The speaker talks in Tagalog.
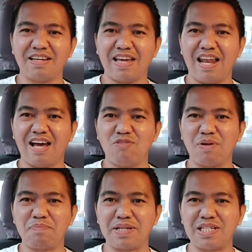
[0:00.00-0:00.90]
kailangan ko
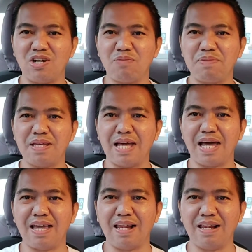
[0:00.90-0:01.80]
magpa COP
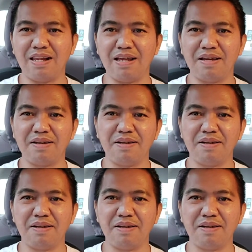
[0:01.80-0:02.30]
dahil